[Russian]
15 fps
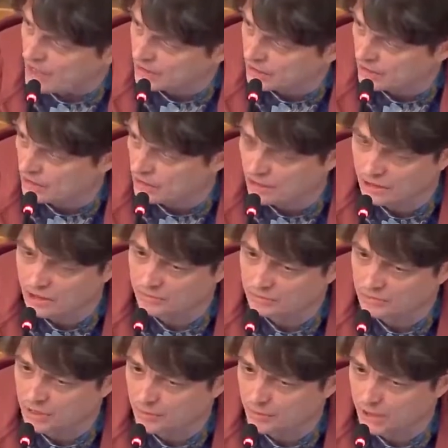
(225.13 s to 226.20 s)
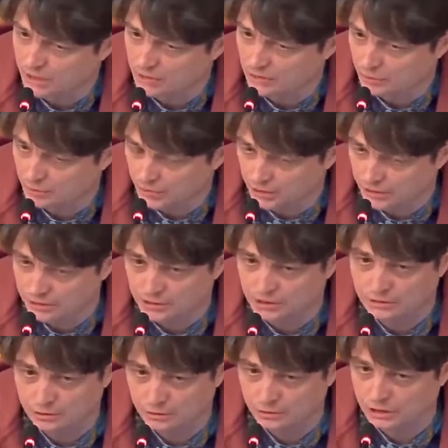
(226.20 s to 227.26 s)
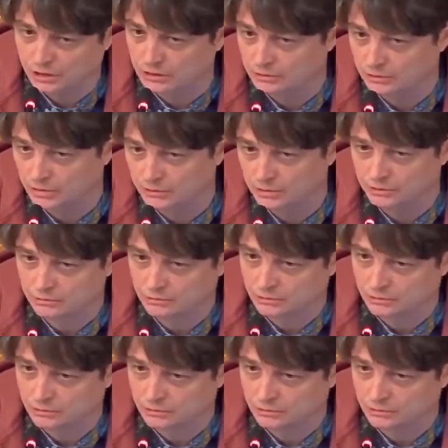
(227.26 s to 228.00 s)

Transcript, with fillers: Такие как компании крупнейшие, как Русал, например,